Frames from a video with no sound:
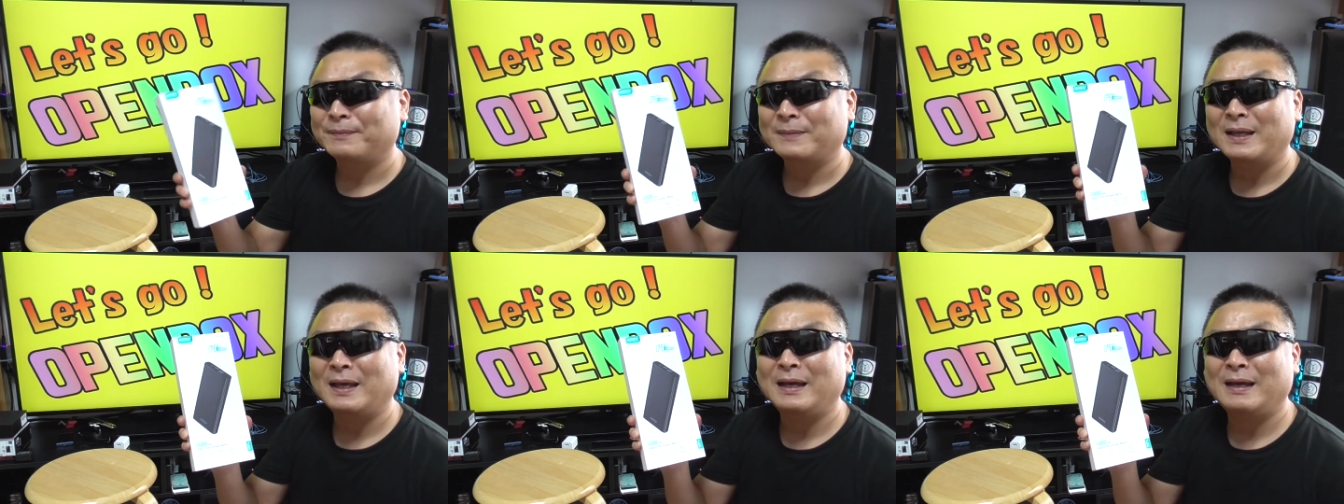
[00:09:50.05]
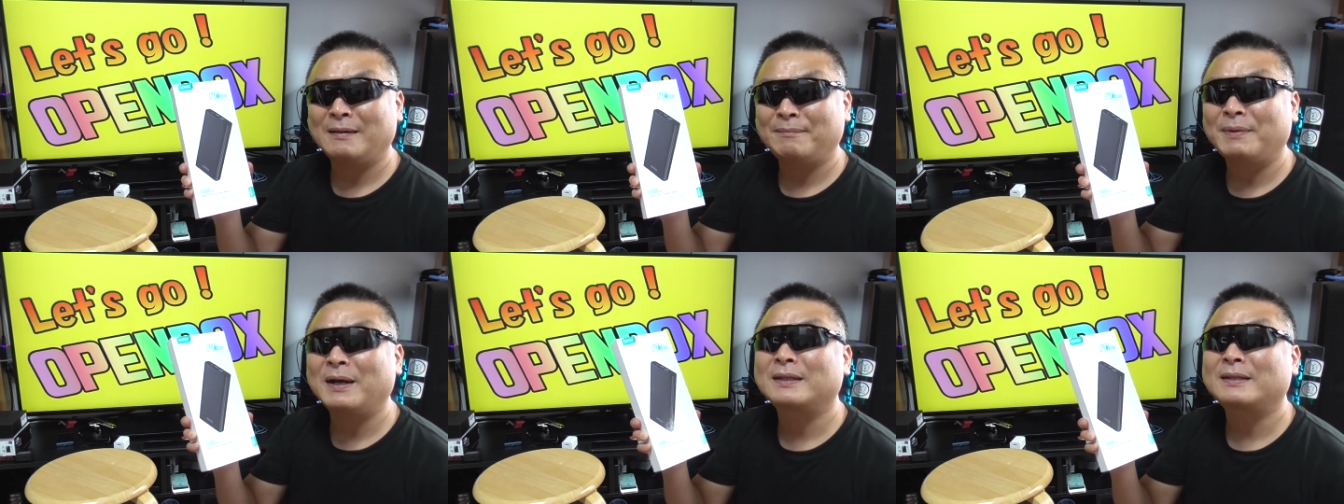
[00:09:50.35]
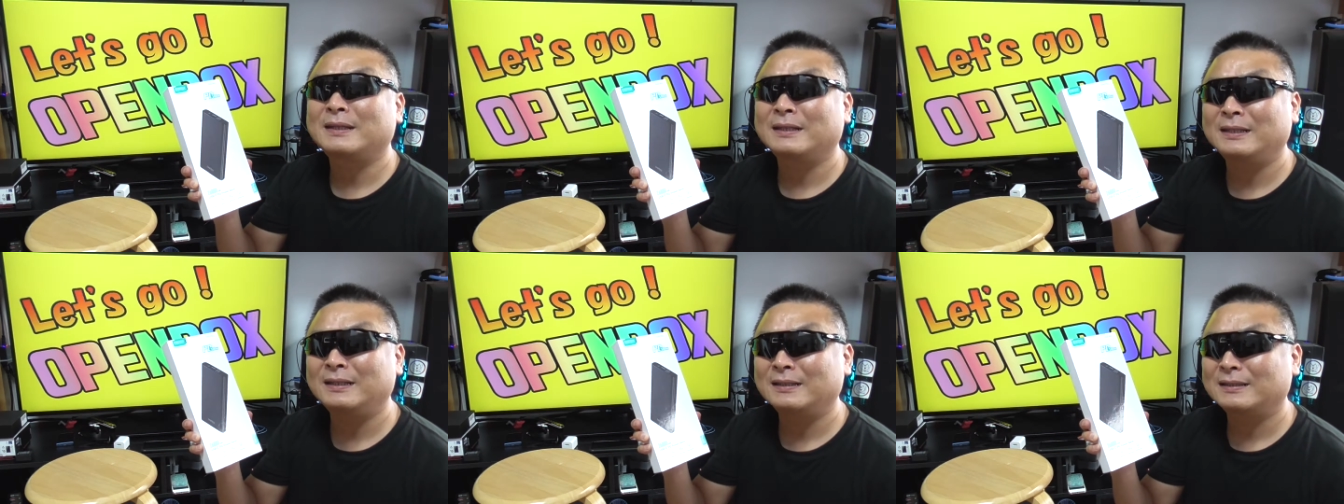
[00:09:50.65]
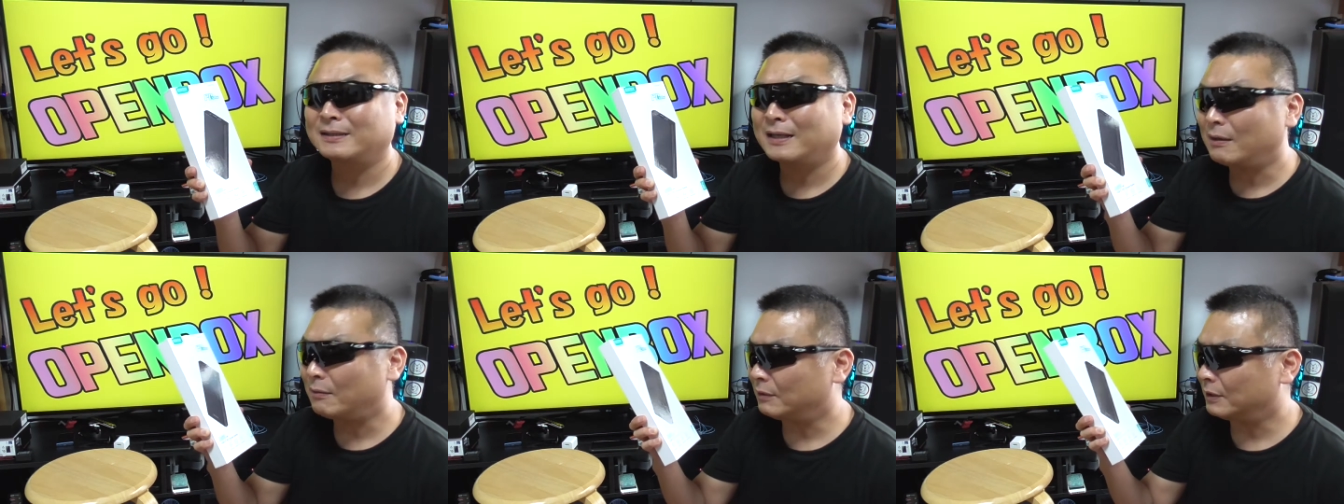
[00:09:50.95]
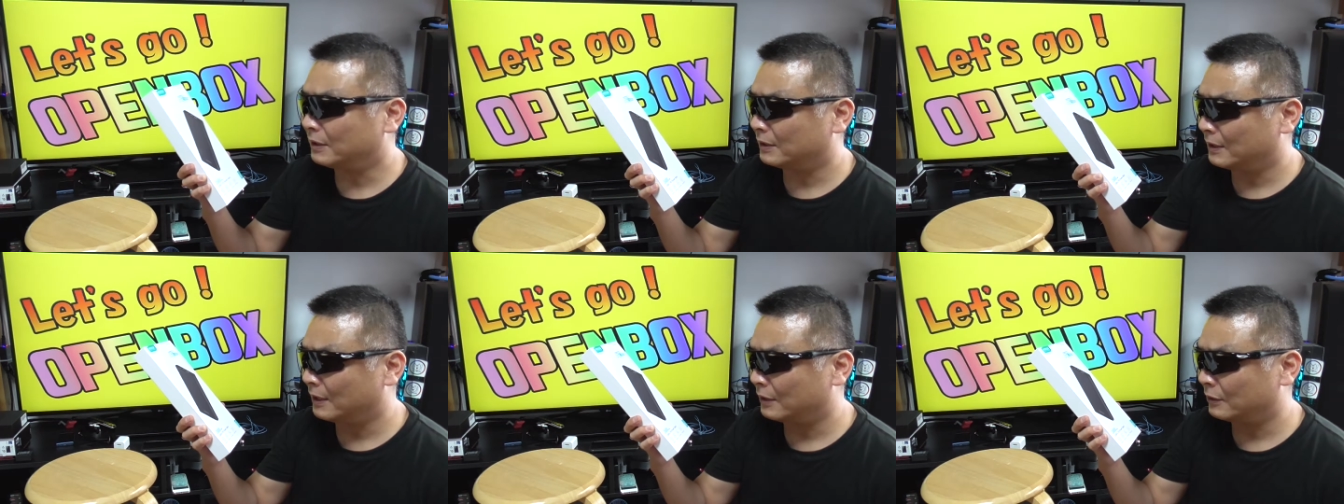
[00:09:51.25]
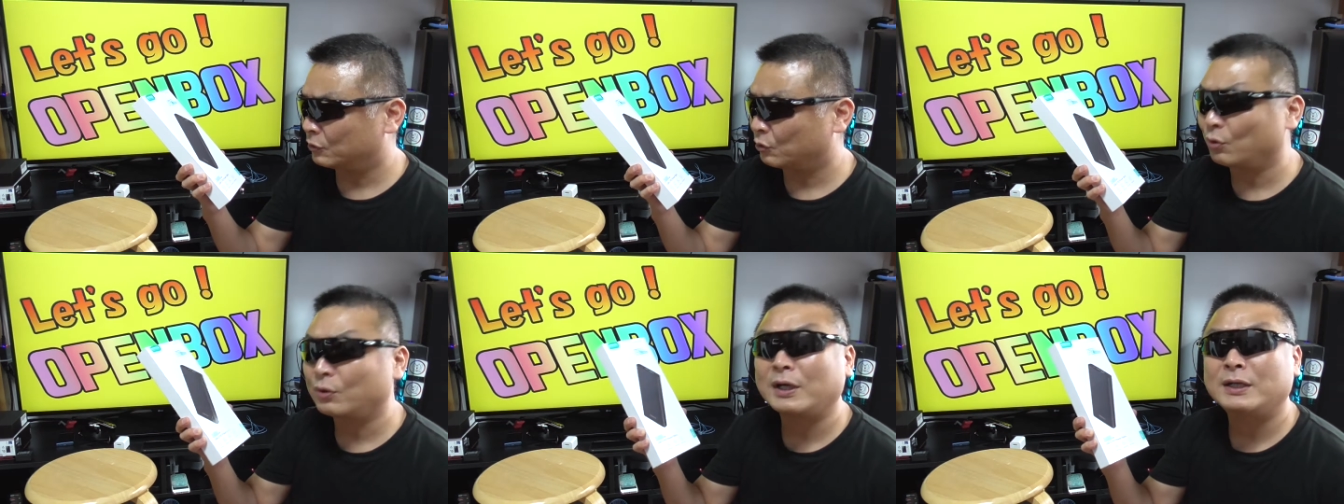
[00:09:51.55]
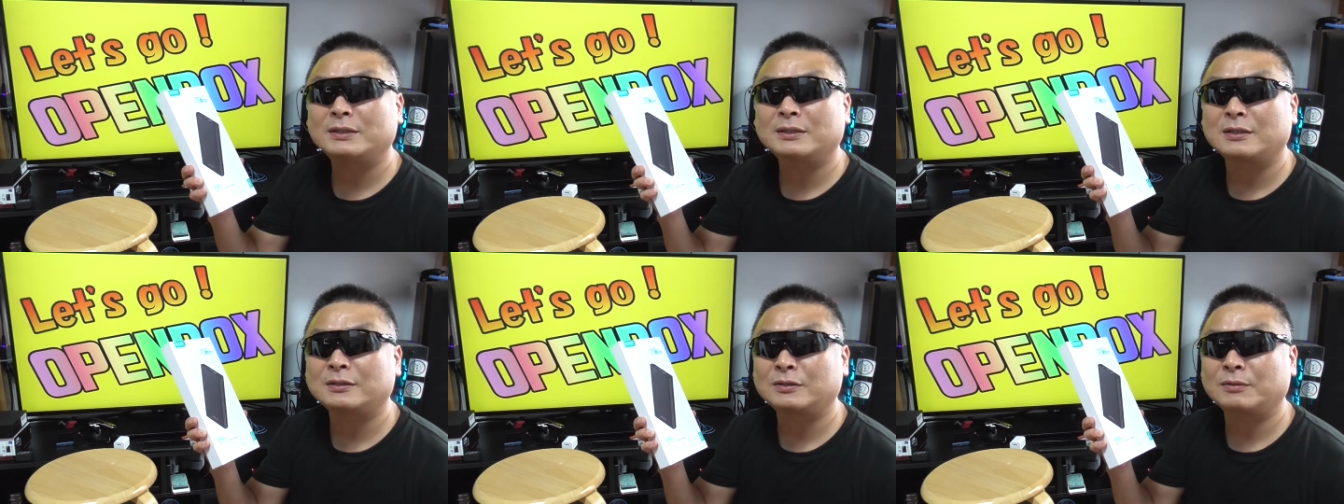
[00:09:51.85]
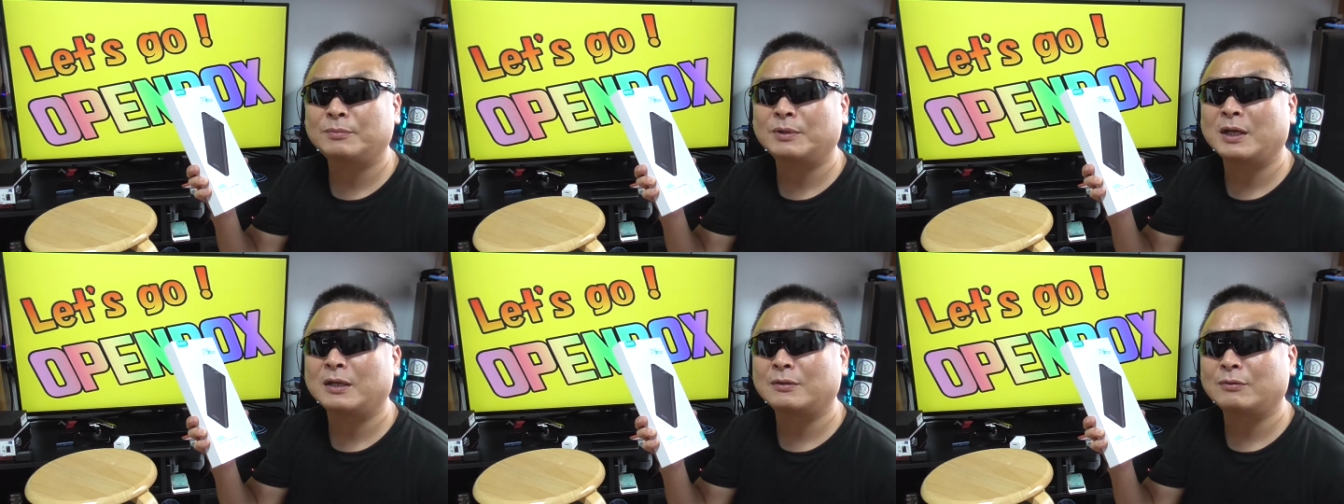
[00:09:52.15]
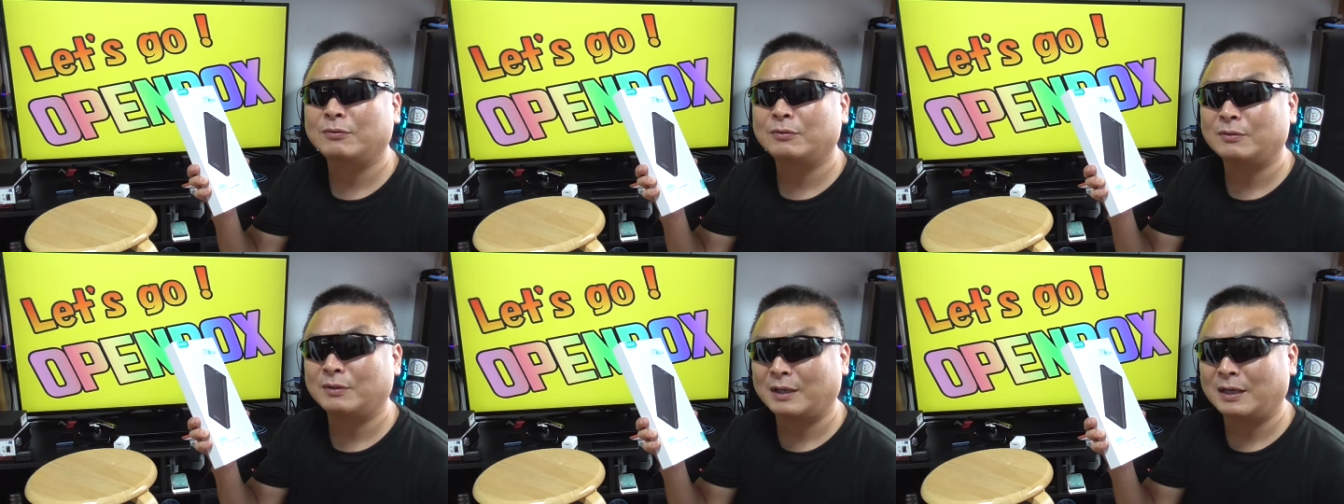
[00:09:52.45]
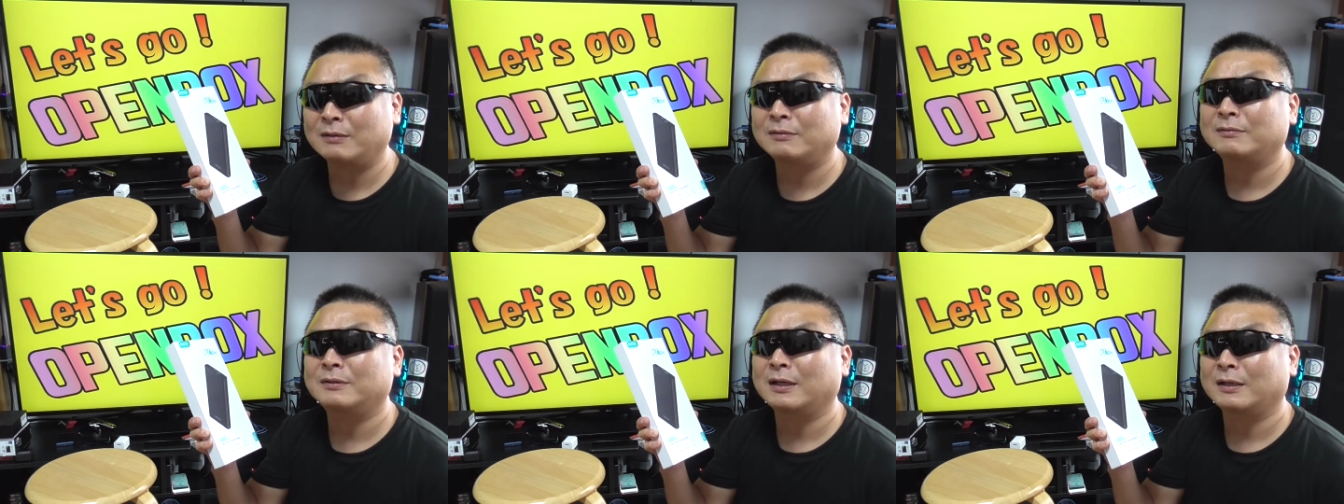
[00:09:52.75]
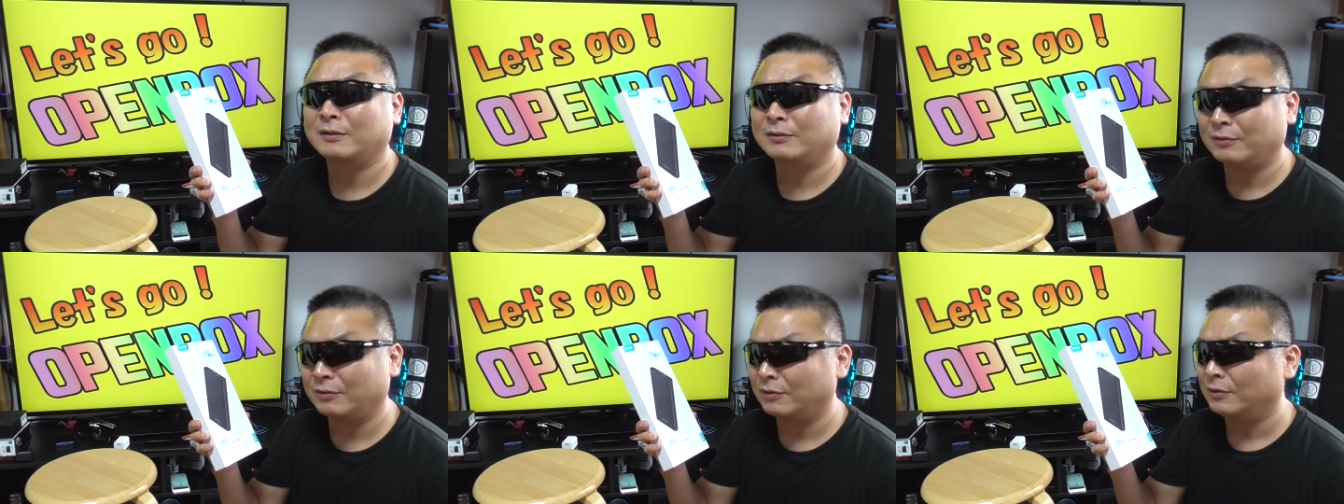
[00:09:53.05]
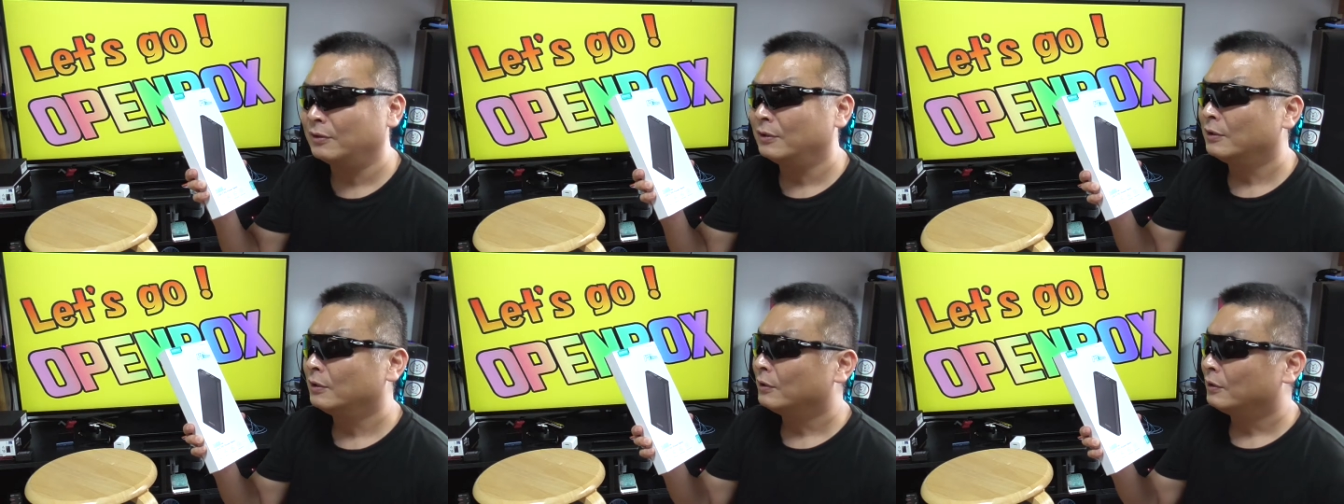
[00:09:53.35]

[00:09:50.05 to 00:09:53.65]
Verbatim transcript: えー、バッテリー過去にね紹介させてもらったことがあるんだけど